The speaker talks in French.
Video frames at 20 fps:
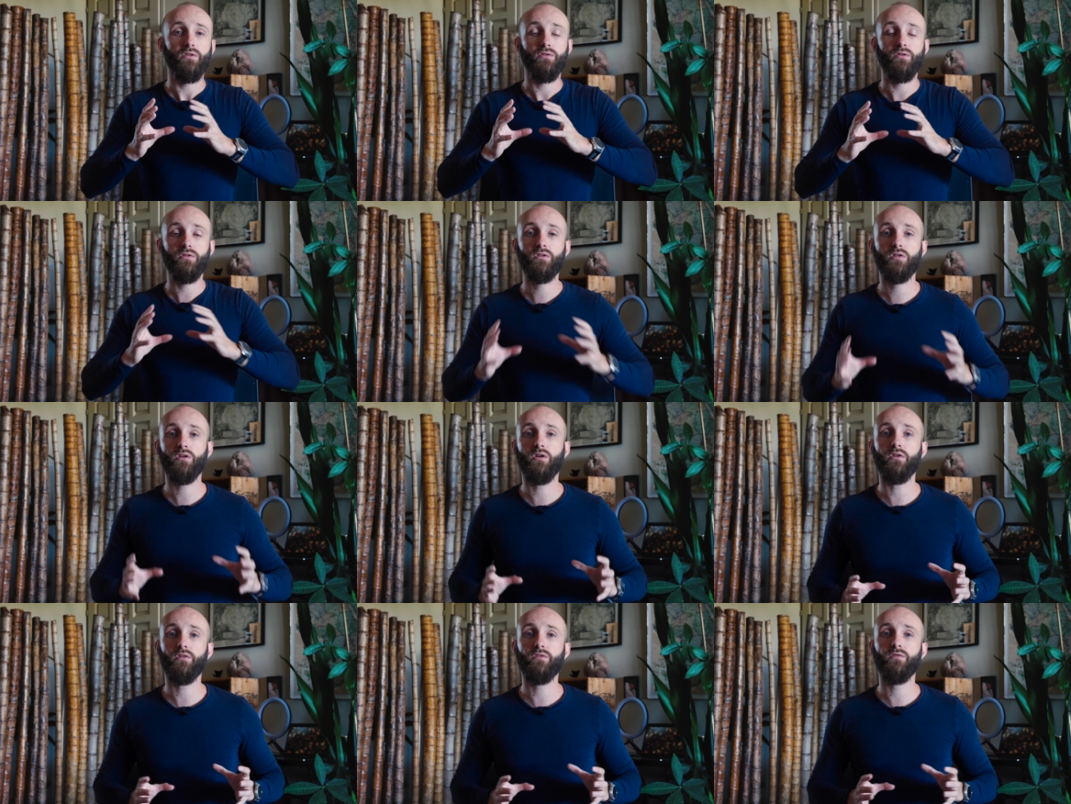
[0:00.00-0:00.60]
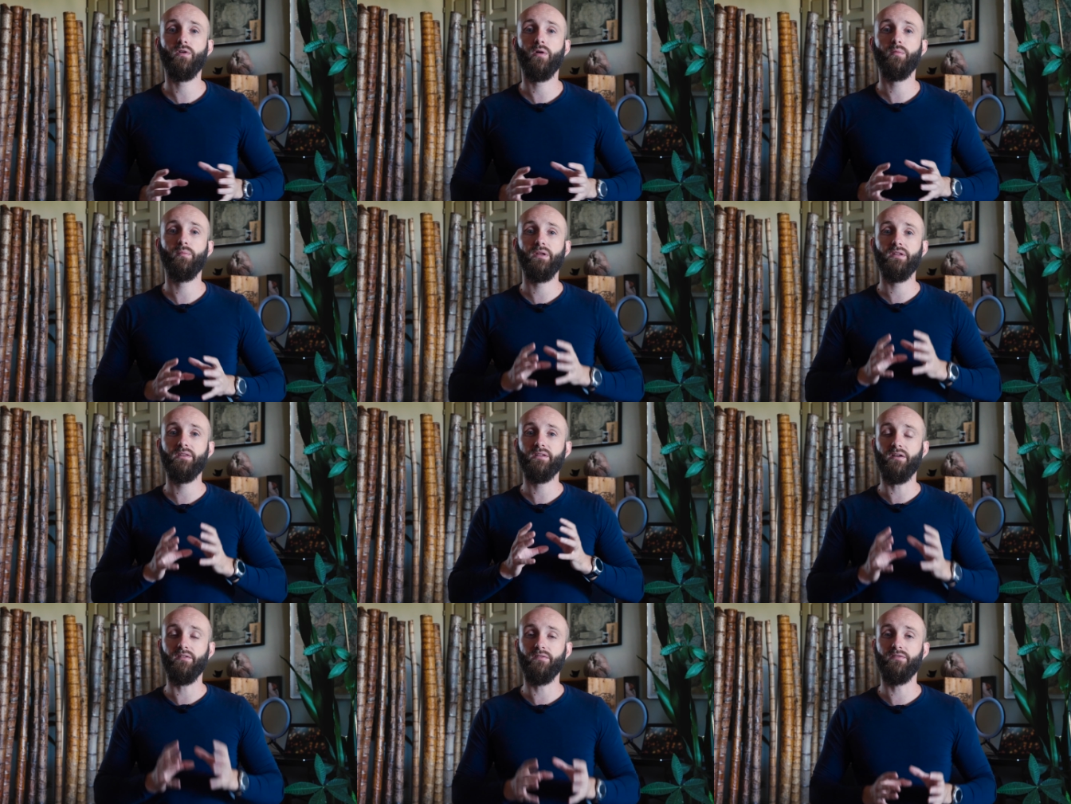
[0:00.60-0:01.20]
de
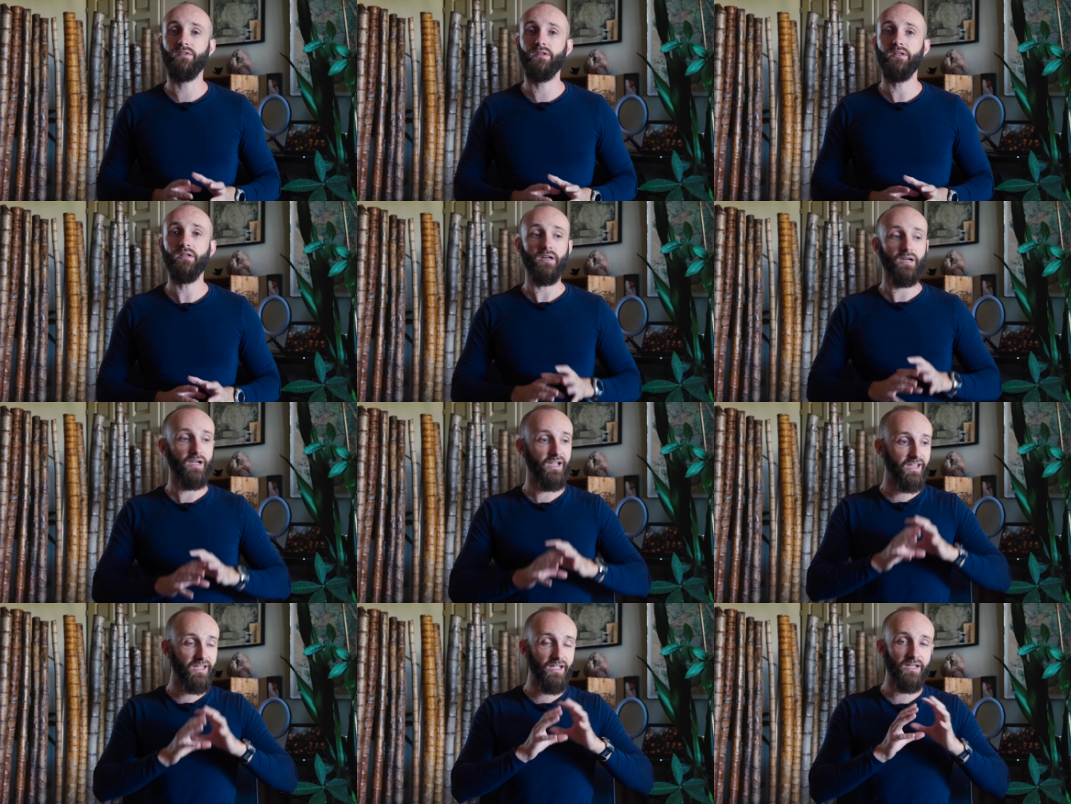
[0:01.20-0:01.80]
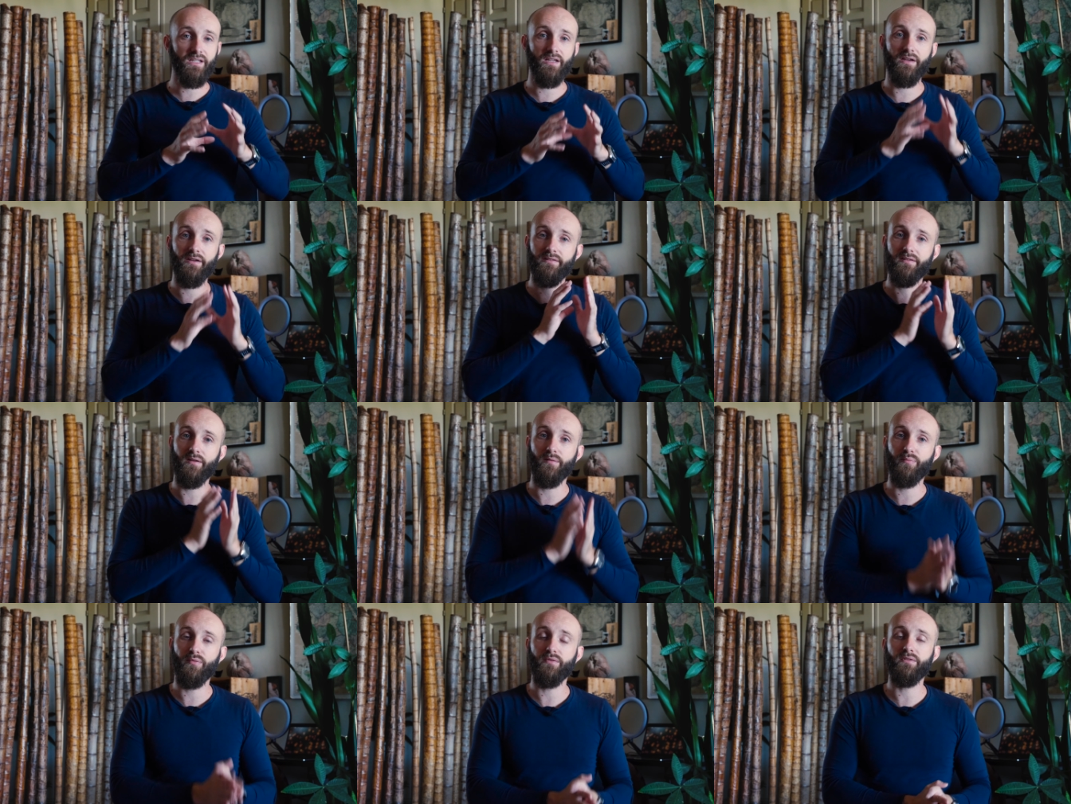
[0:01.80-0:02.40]
transformer ta vie rien qu'avec
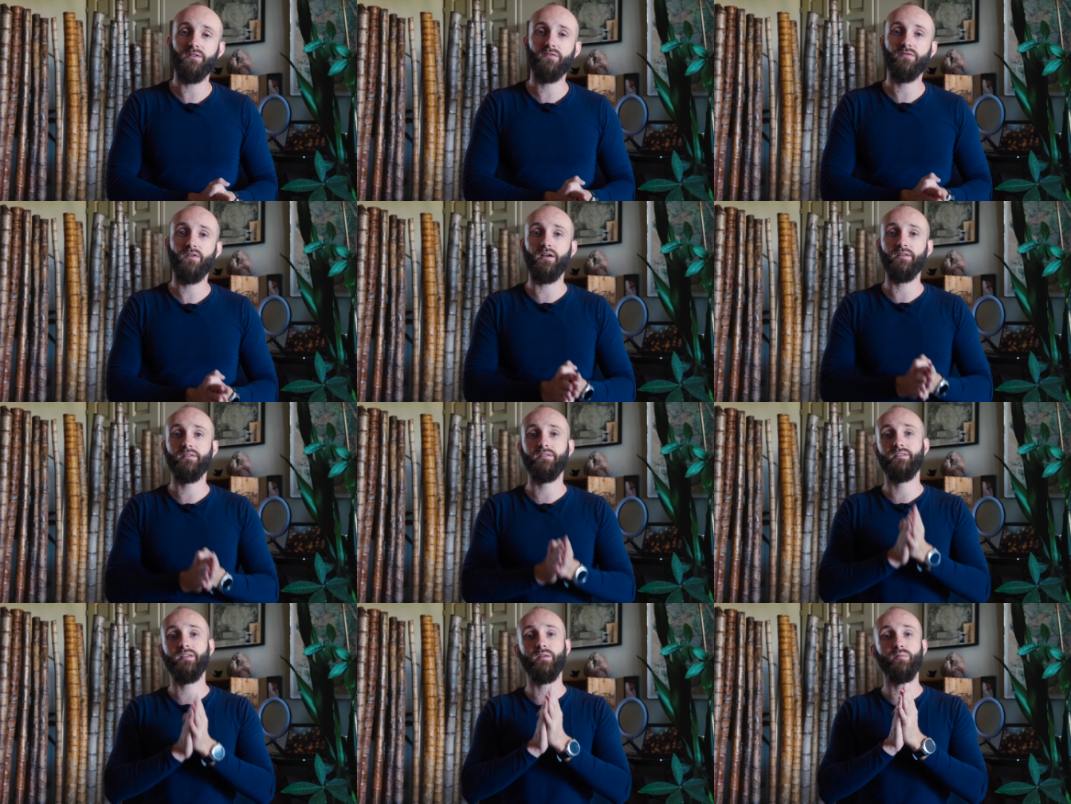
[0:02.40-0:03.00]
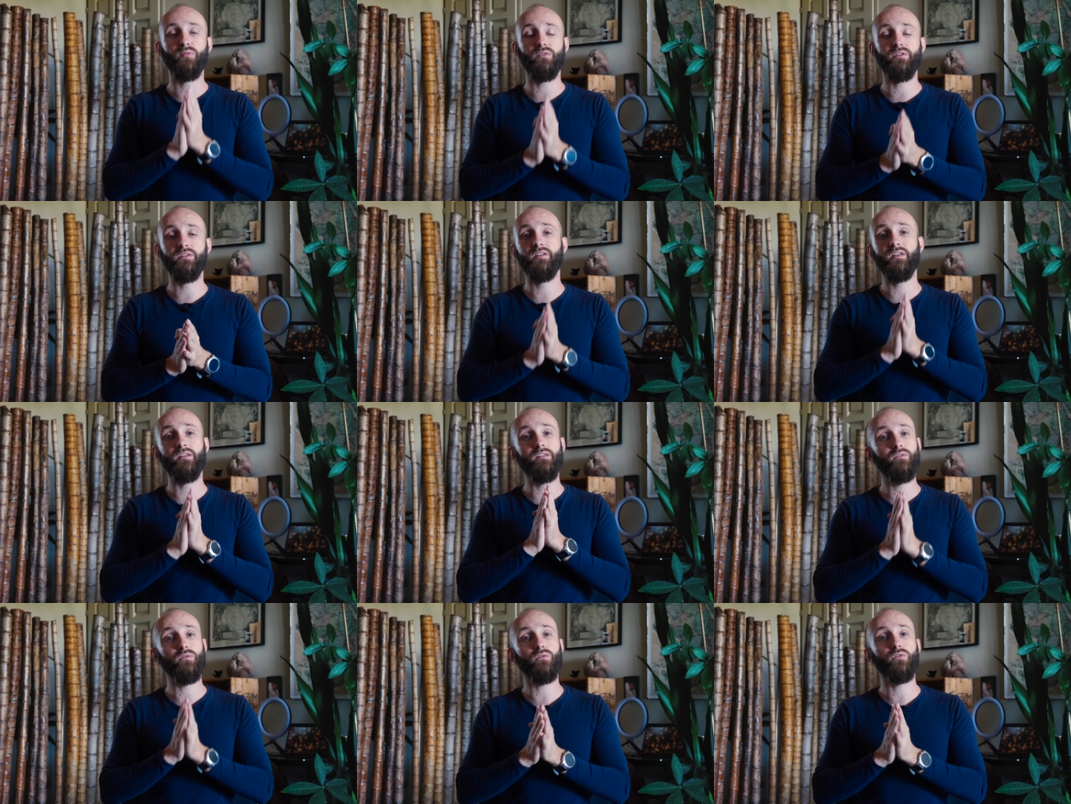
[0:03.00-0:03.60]
cette petite phrase et cette petite
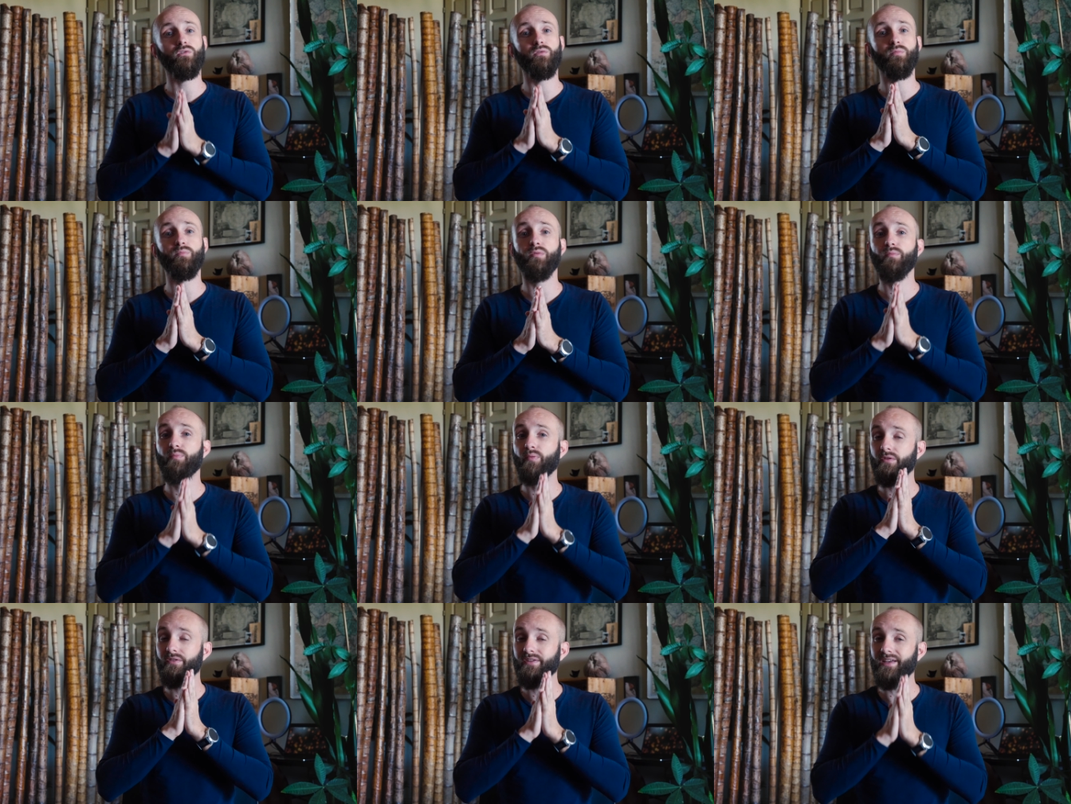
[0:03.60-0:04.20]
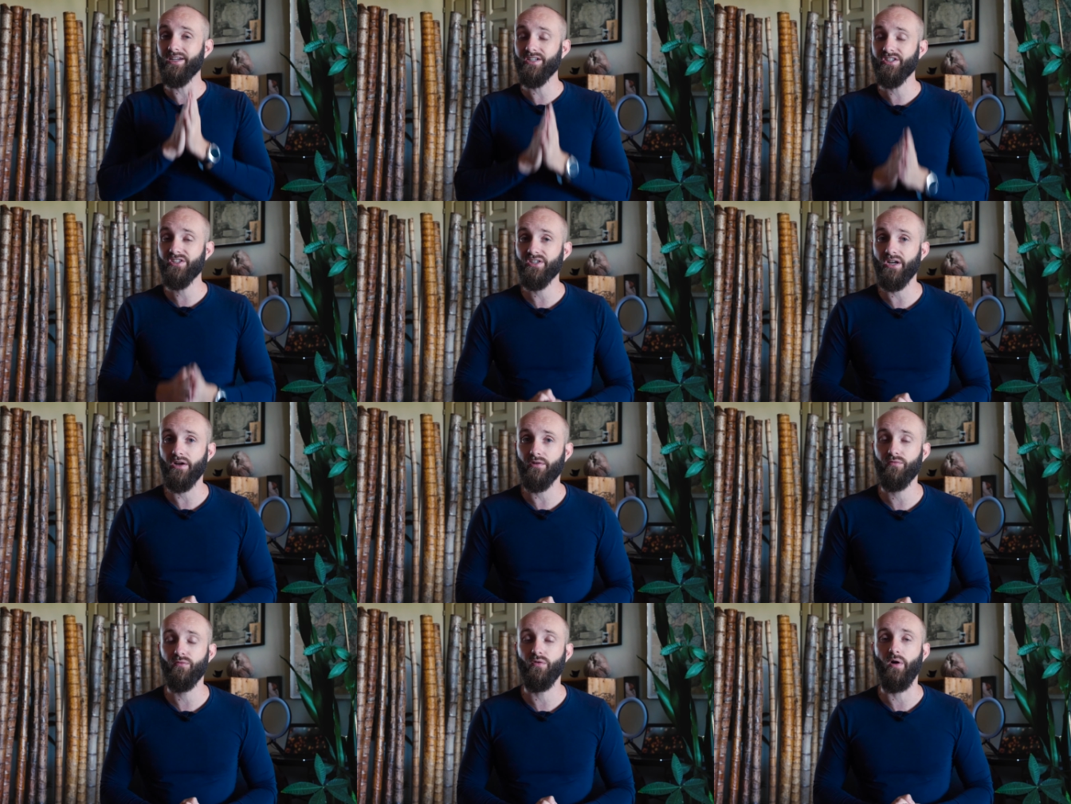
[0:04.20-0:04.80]
question que tu peux te poser à
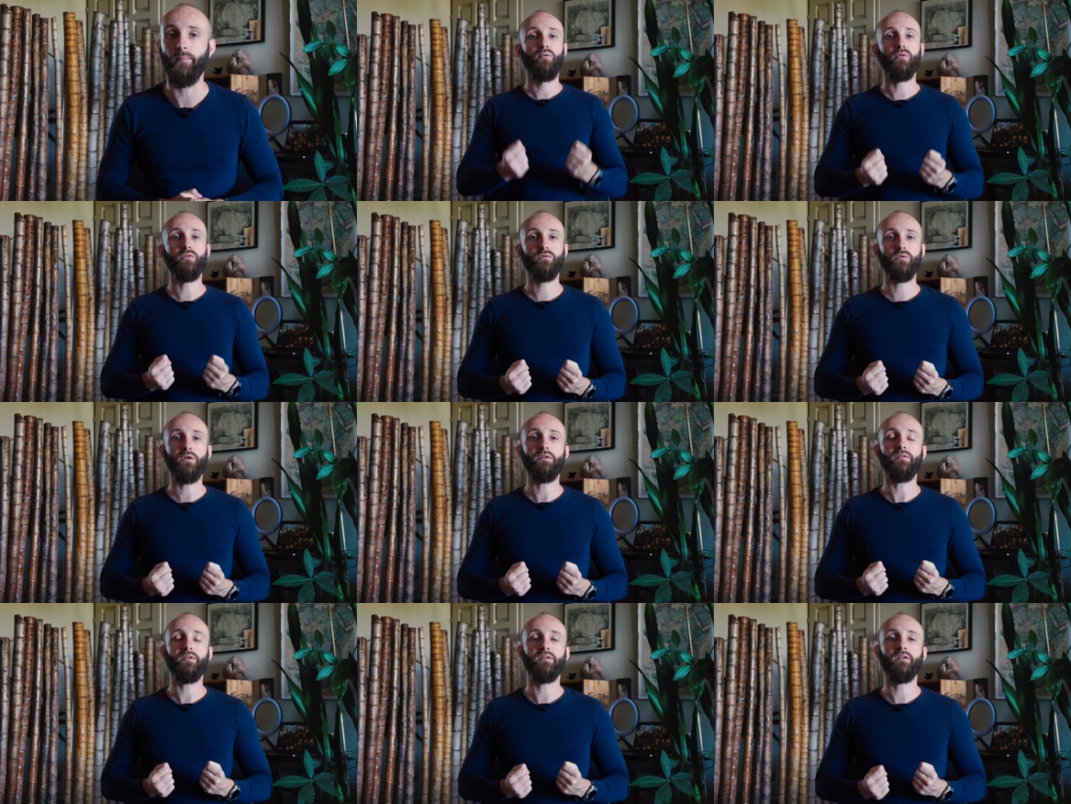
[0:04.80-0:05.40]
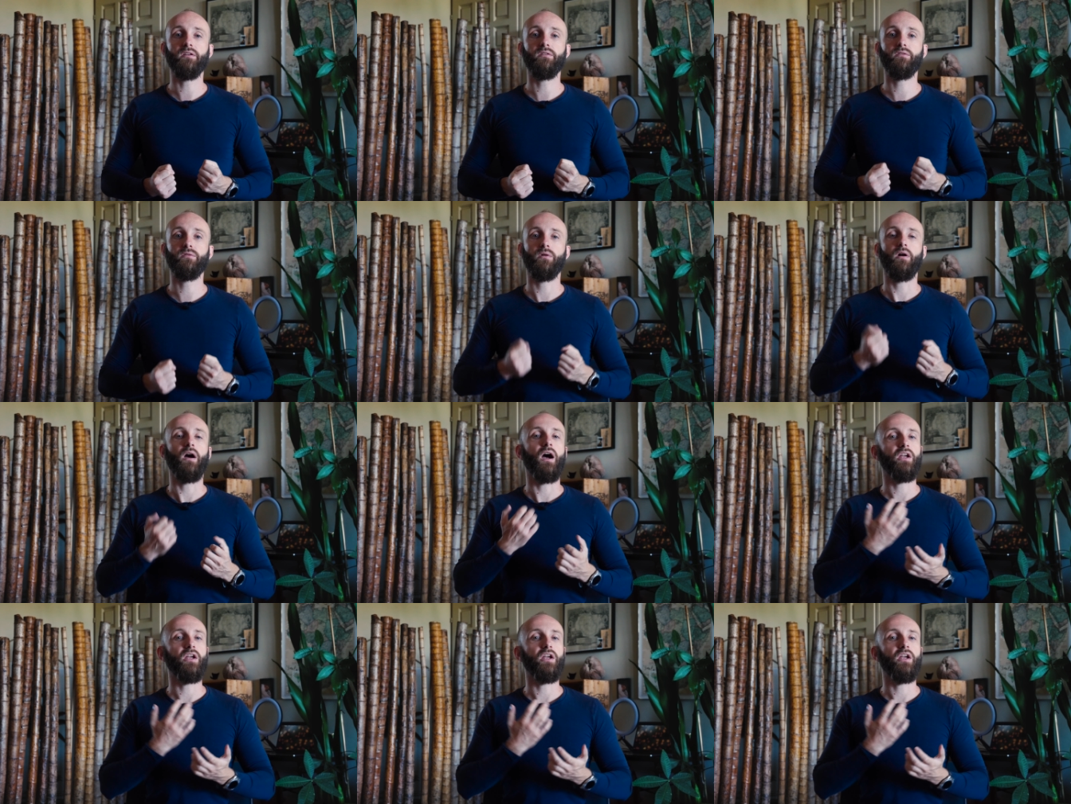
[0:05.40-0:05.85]
chaque fois. Pose-toi cette question.